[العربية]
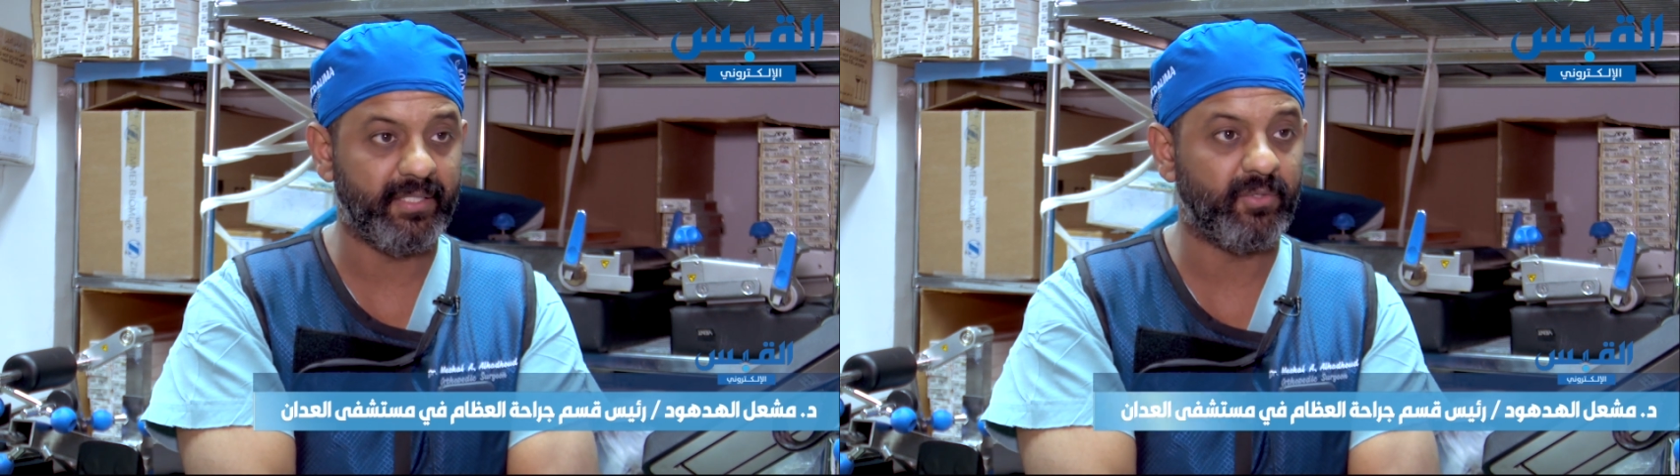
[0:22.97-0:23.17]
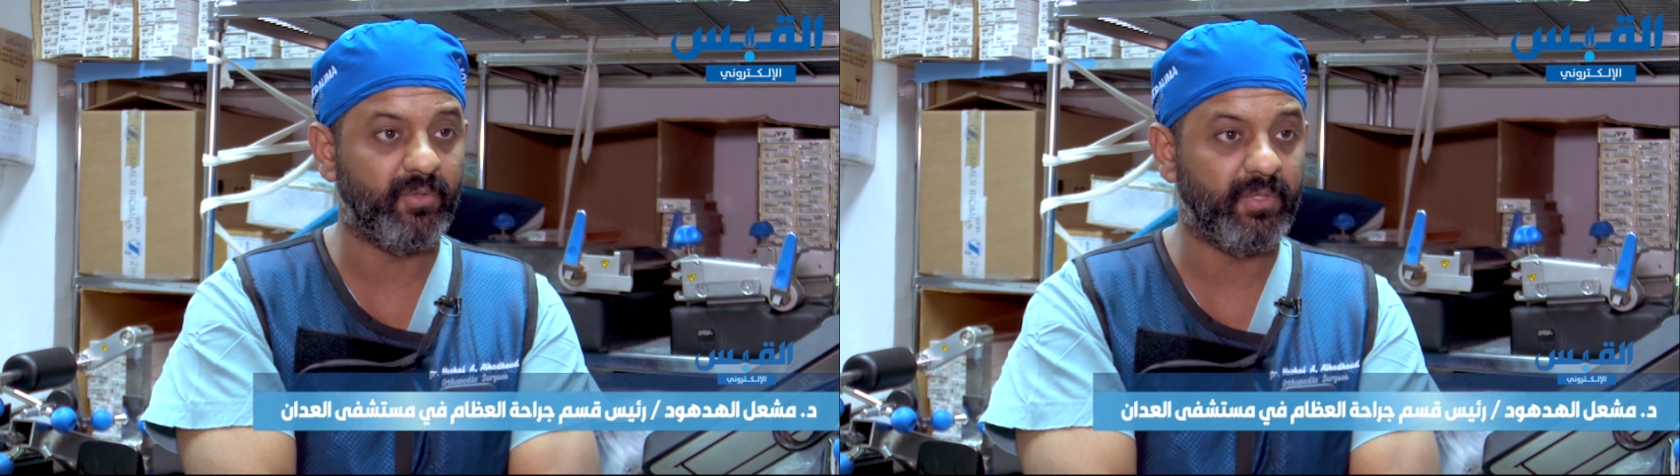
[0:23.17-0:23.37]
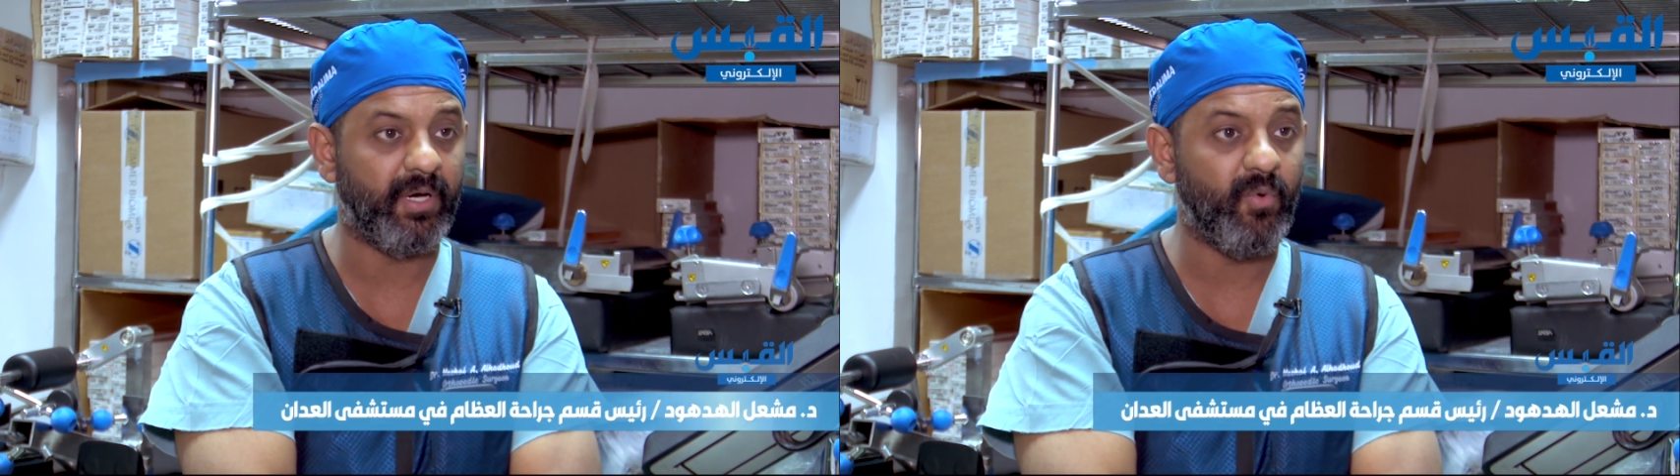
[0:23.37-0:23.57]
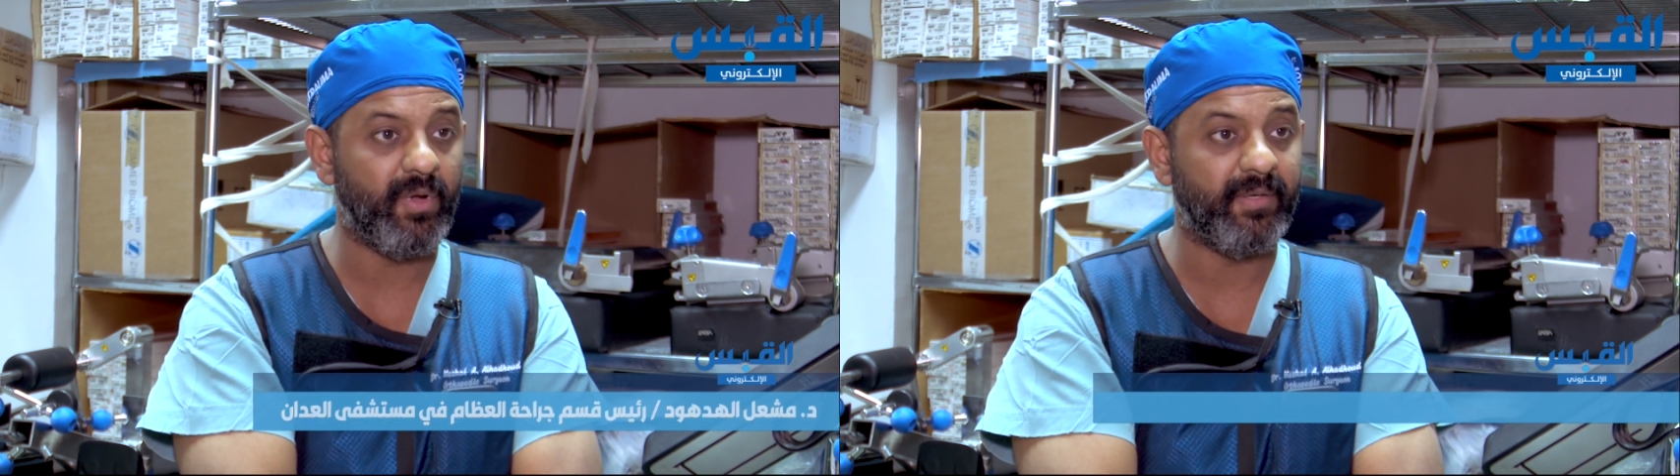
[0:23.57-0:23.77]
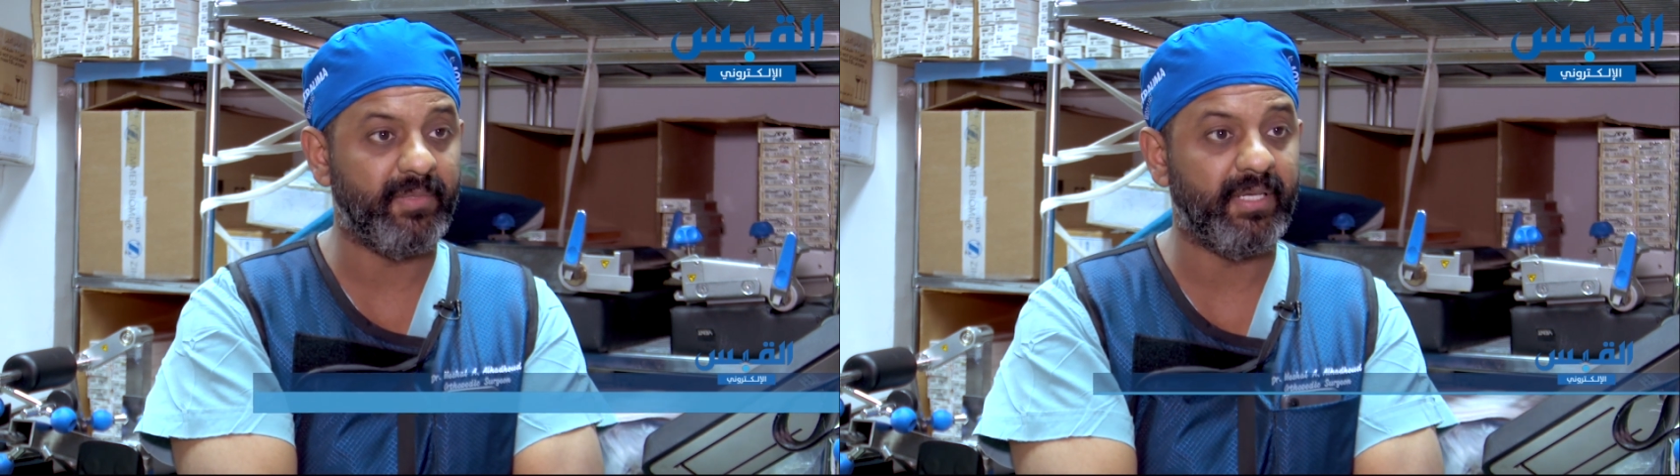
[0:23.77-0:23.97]
تكون
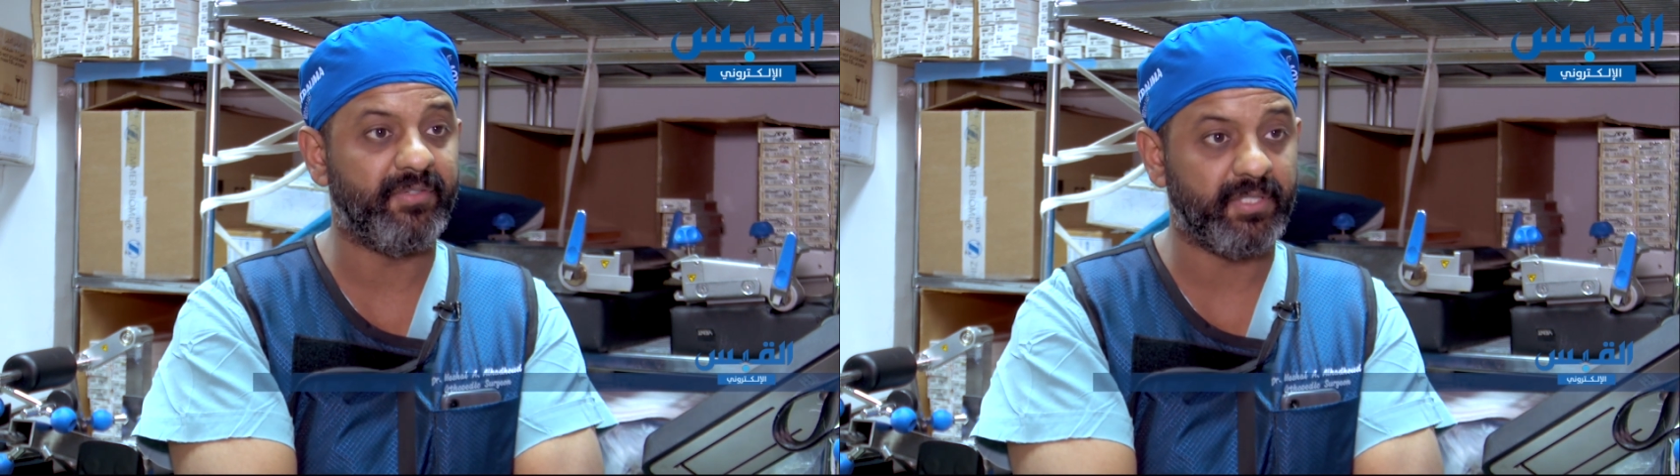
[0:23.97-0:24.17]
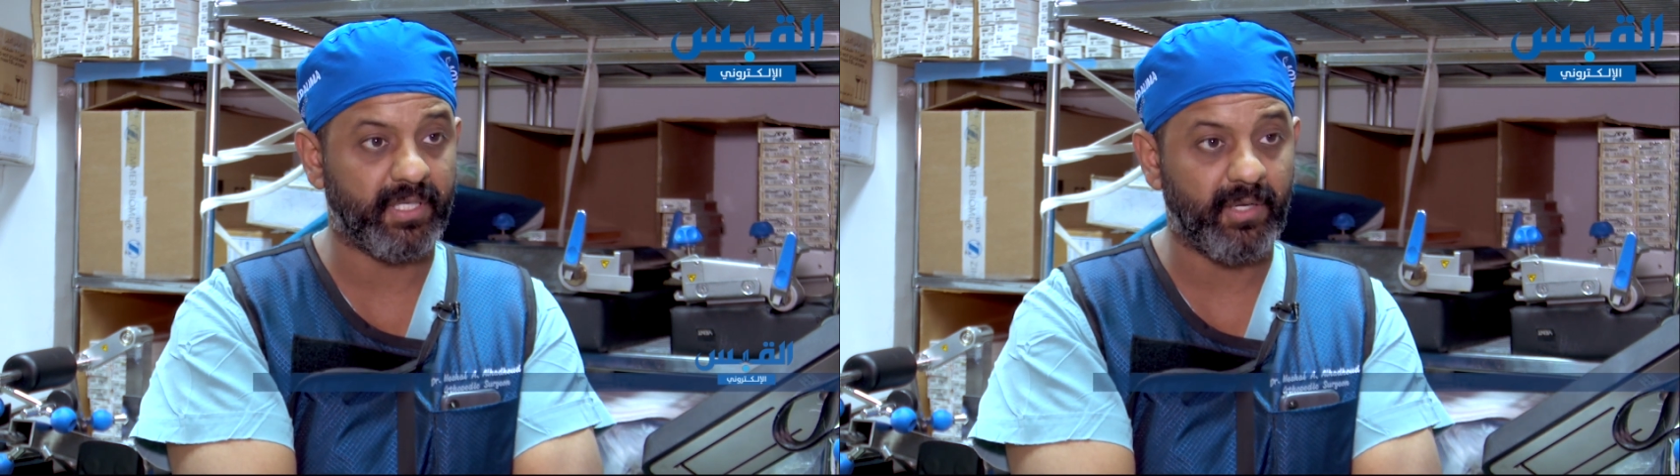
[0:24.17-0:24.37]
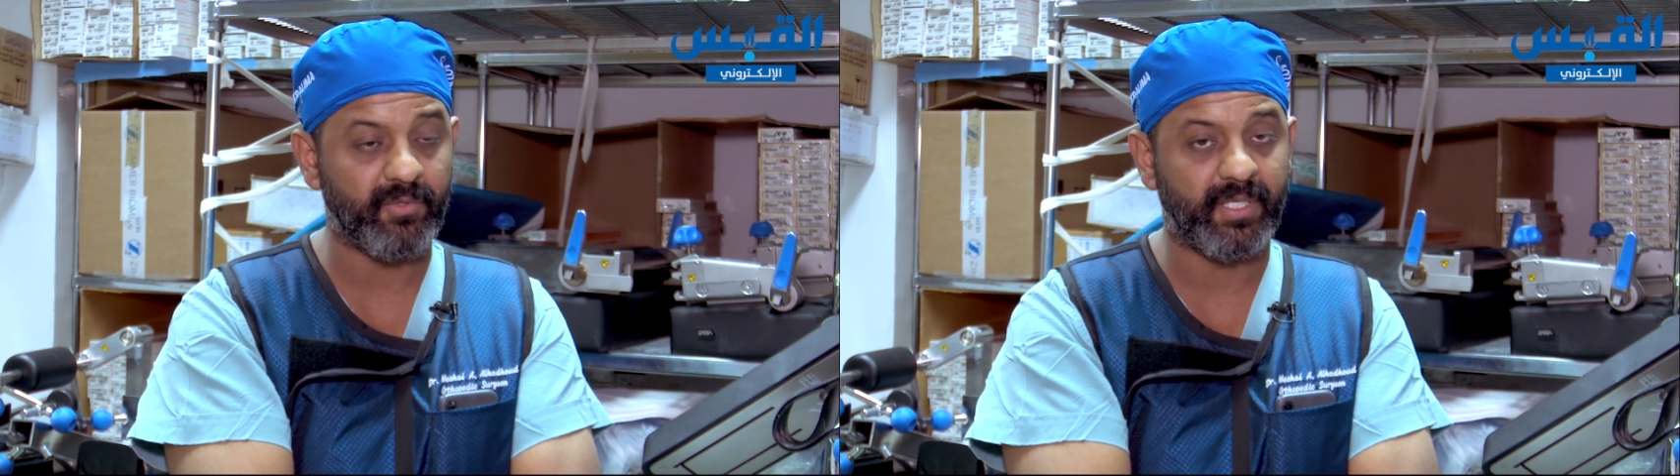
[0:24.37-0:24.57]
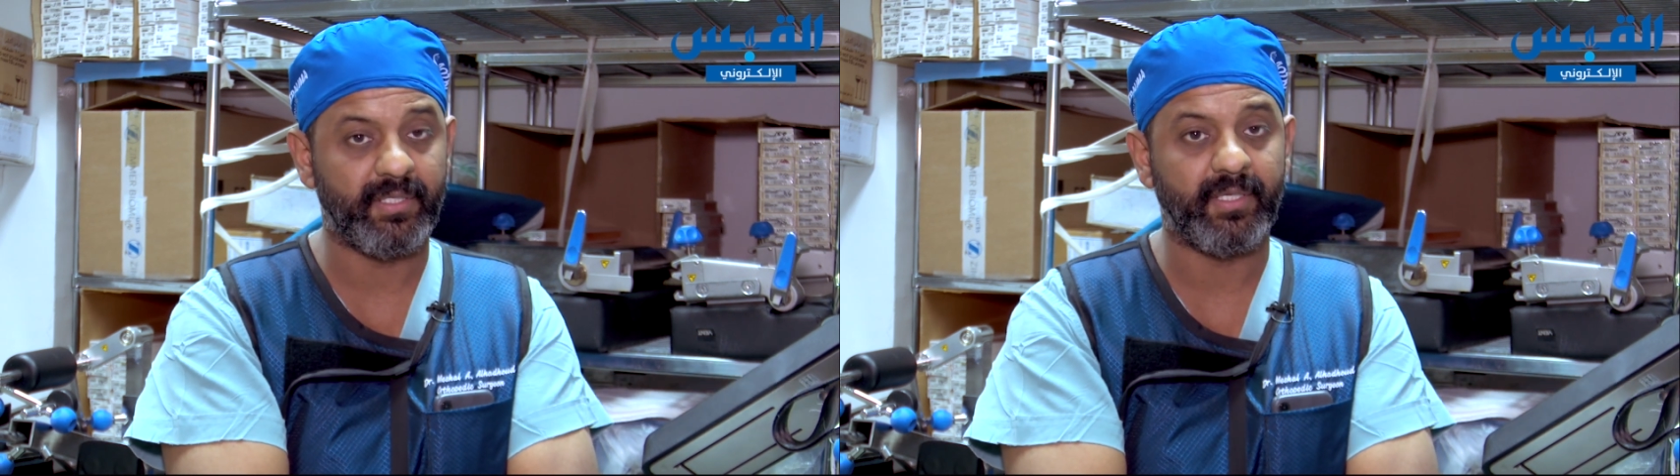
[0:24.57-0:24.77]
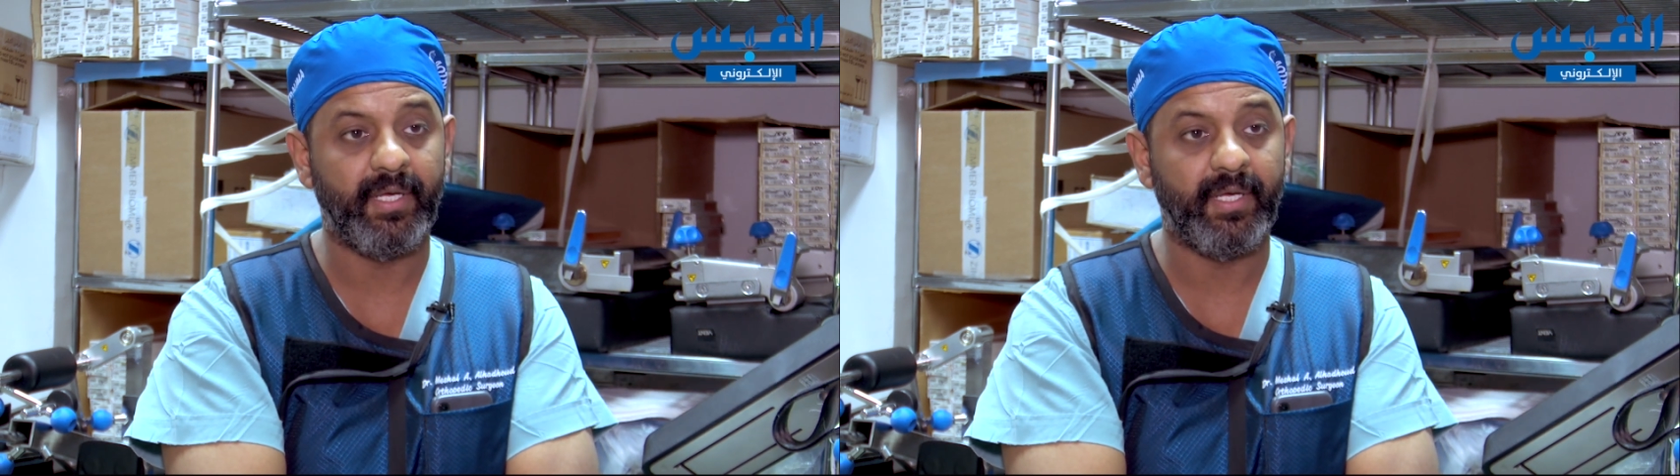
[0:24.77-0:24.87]
أول عملية في الشرق الأوسط